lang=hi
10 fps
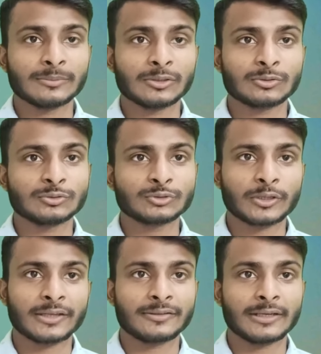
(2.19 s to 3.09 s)
ब्लॉग दोस्तों
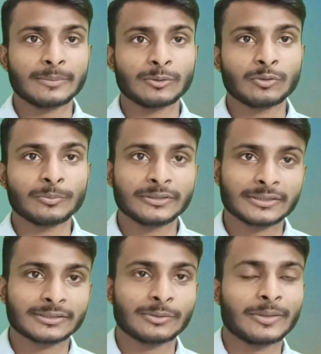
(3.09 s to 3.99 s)
कैसे हैं आप लोग उम्मीद
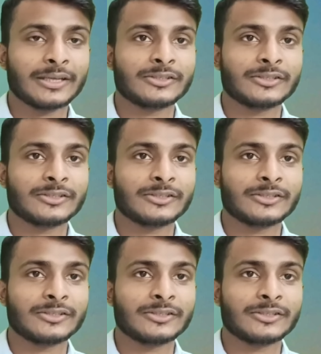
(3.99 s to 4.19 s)
करता हूँ भाई